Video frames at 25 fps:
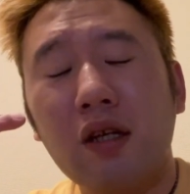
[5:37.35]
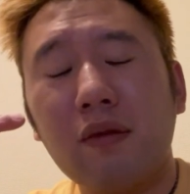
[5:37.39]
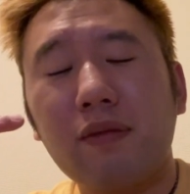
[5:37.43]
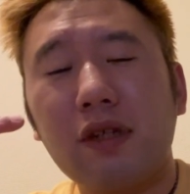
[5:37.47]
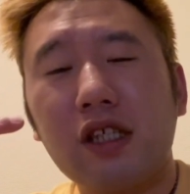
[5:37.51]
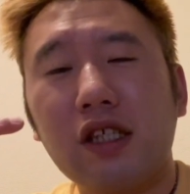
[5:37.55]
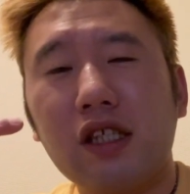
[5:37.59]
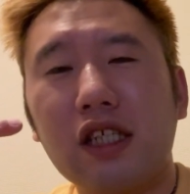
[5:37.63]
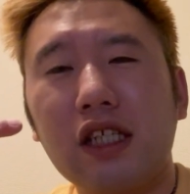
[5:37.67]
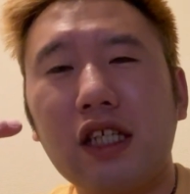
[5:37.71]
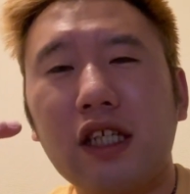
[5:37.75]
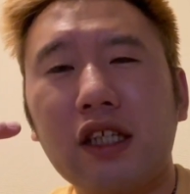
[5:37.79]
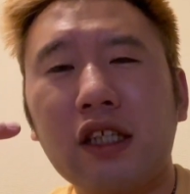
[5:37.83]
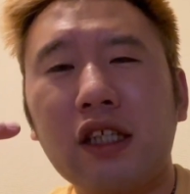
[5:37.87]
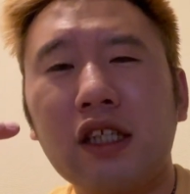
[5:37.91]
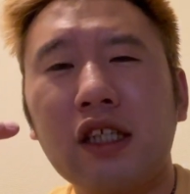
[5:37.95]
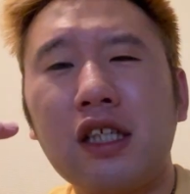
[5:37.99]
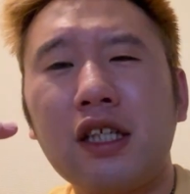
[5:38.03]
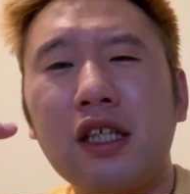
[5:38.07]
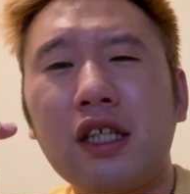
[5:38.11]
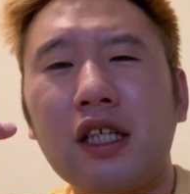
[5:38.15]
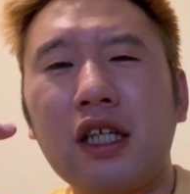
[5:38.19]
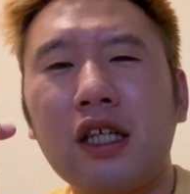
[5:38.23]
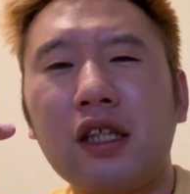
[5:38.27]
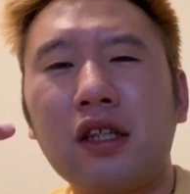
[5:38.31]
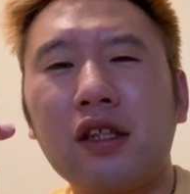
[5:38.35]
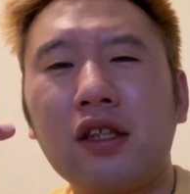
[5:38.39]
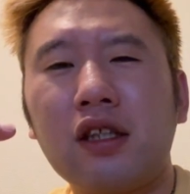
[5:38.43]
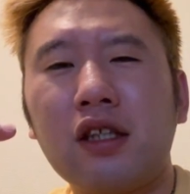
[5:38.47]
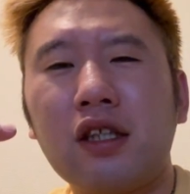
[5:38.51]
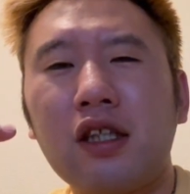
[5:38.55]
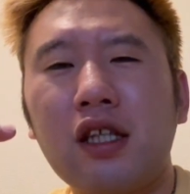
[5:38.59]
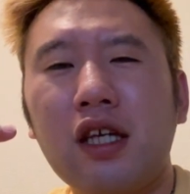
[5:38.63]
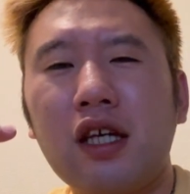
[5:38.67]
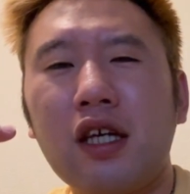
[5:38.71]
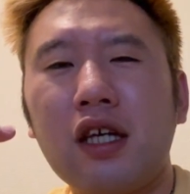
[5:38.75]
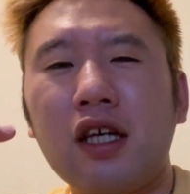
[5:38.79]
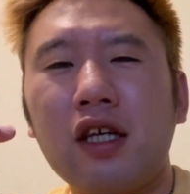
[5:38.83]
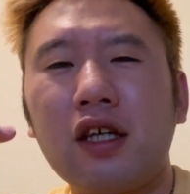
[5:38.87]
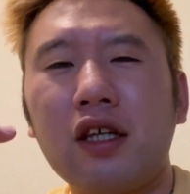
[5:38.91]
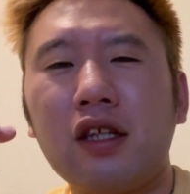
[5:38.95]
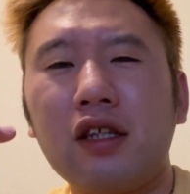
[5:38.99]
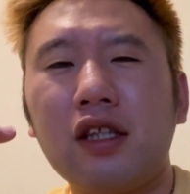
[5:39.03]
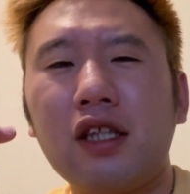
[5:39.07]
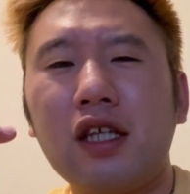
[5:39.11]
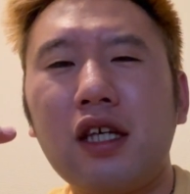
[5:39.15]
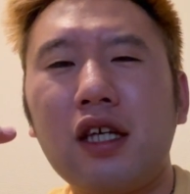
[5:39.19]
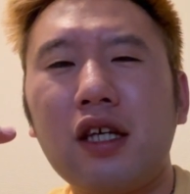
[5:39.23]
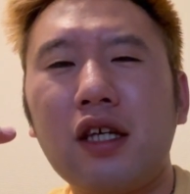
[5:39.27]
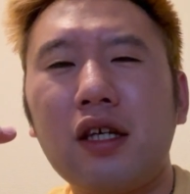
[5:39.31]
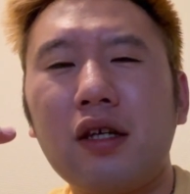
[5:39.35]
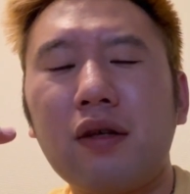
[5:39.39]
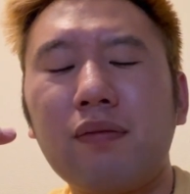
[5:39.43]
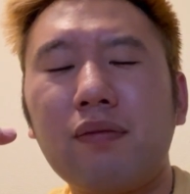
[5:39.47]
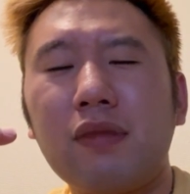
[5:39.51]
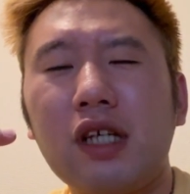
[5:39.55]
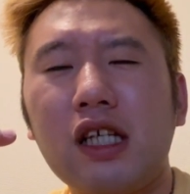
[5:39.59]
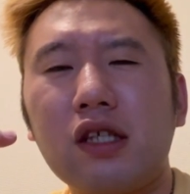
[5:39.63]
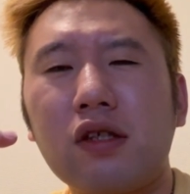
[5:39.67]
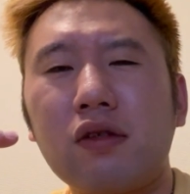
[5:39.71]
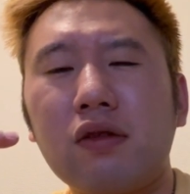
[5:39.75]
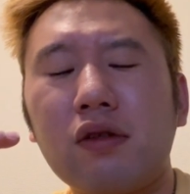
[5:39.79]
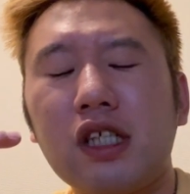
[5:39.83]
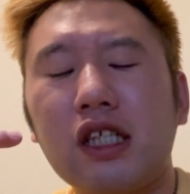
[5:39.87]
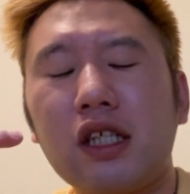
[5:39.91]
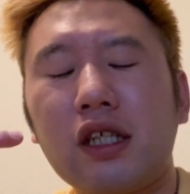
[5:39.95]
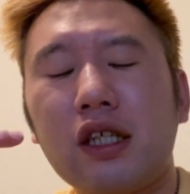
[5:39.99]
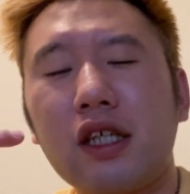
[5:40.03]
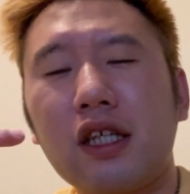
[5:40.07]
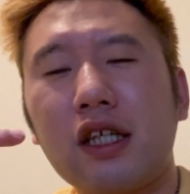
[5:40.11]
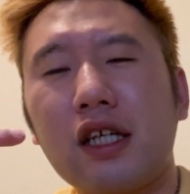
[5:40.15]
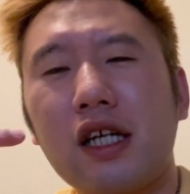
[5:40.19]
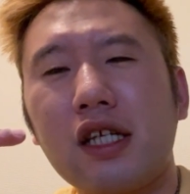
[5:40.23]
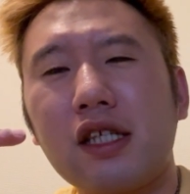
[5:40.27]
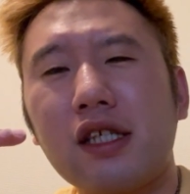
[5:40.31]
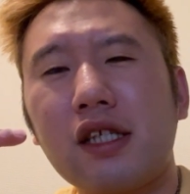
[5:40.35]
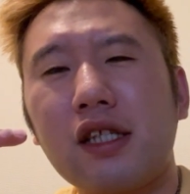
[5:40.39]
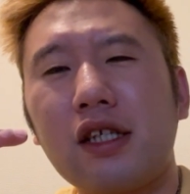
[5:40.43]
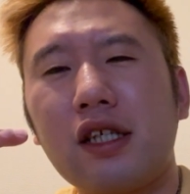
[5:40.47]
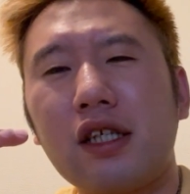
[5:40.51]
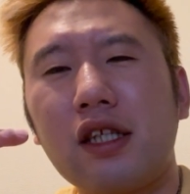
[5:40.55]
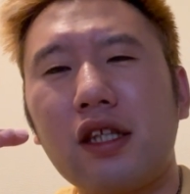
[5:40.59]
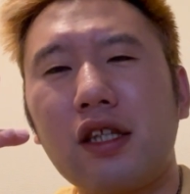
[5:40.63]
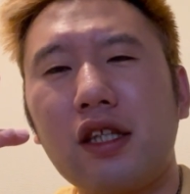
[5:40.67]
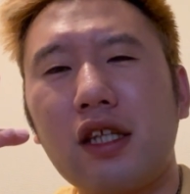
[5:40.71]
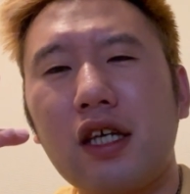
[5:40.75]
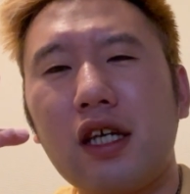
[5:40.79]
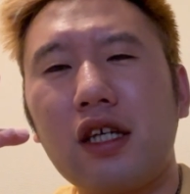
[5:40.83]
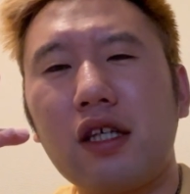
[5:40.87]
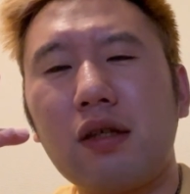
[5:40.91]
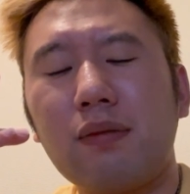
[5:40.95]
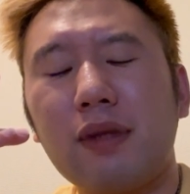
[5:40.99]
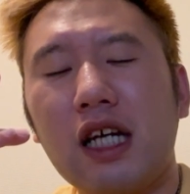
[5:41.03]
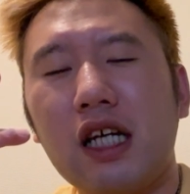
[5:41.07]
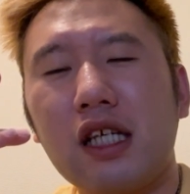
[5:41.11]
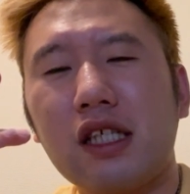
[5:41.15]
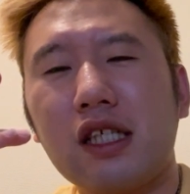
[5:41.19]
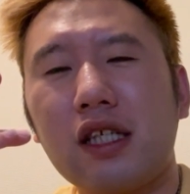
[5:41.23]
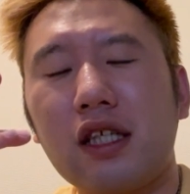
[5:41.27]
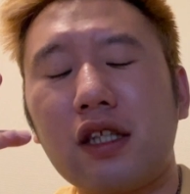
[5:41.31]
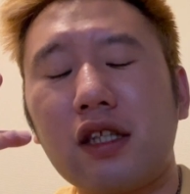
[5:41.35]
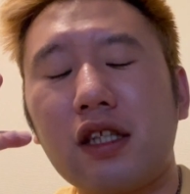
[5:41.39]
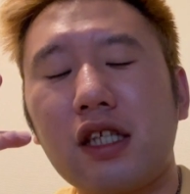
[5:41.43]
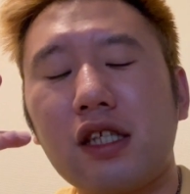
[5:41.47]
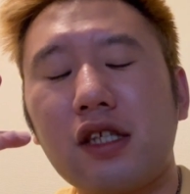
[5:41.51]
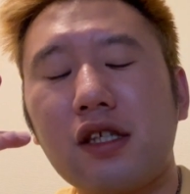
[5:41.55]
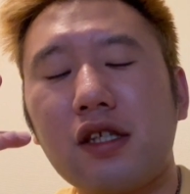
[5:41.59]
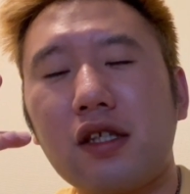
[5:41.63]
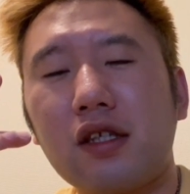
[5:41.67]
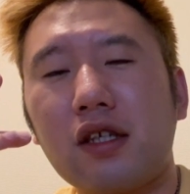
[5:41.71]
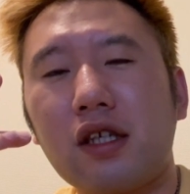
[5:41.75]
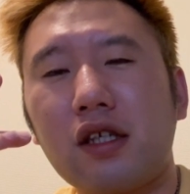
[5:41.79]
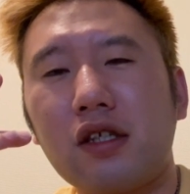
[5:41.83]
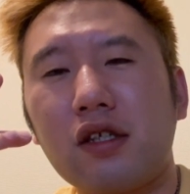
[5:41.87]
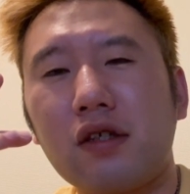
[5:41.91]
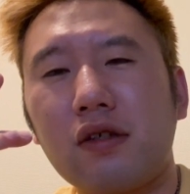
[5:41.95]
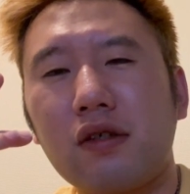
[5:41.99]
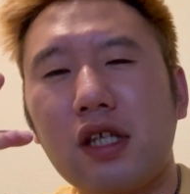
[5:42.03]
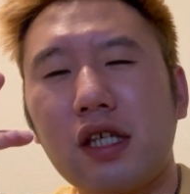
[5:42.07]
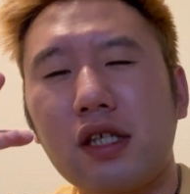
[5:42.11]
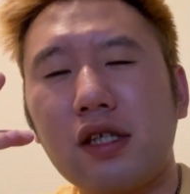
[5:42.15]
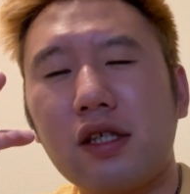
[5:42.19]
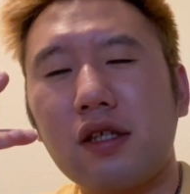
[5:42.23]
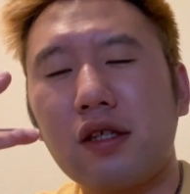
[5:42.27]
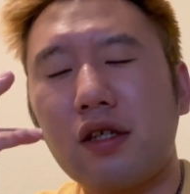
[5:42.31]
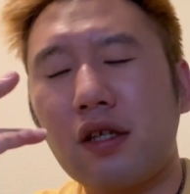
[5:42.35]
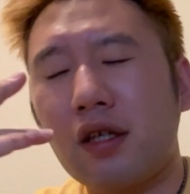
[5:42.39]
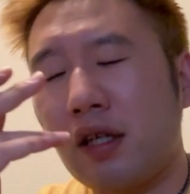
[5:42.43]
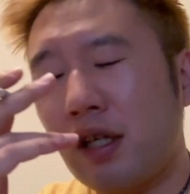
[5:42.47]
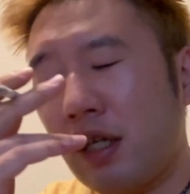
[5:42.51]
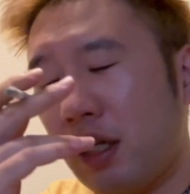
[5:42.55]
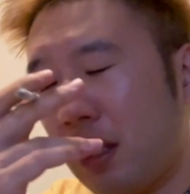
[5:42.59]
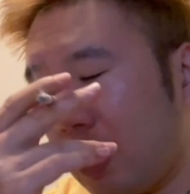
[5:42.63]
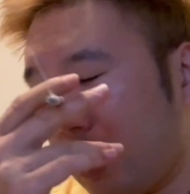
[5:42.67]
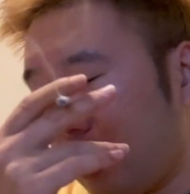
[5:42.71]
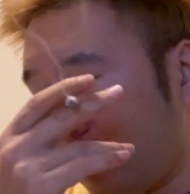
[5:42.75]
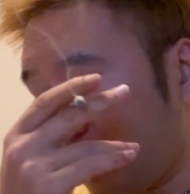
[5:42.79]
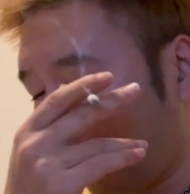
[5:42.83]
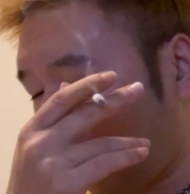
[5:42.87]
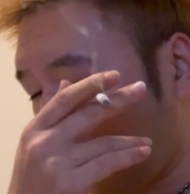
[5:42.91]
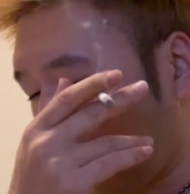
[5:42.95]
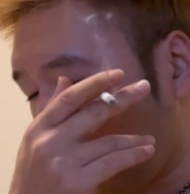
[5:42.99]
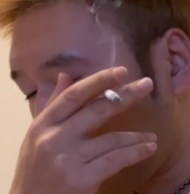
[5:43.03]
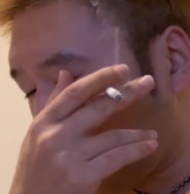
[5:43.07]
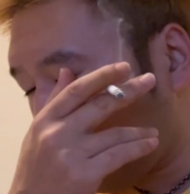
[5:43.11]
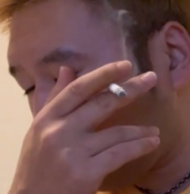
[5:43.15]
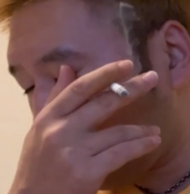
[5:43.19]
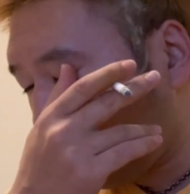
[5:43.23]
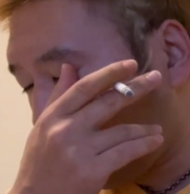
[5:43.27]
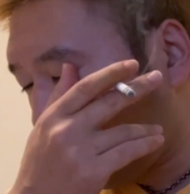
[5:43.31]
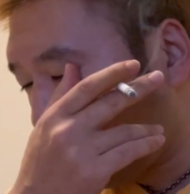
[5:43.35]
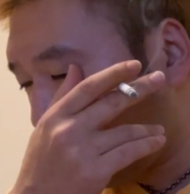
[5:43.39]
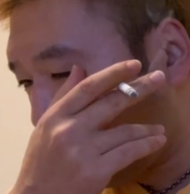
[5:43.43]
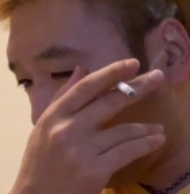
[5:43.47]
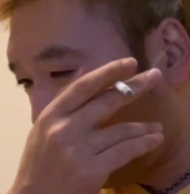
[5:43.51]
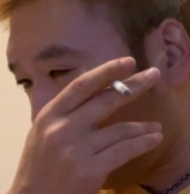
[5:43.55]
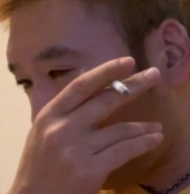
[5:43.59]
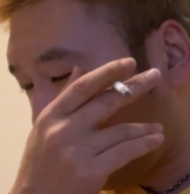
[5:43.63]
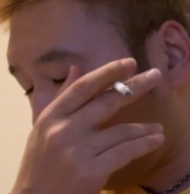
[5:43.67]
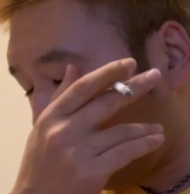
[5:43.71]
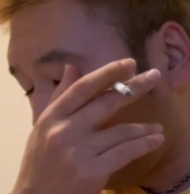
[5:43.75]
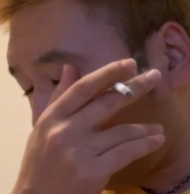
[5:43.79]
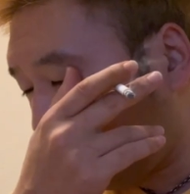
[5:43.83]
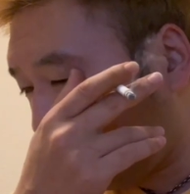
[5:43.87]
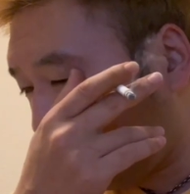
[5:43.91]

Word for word: まず借金があって、で、まあその借金返せないんで、今破産手続き中です。で、それで、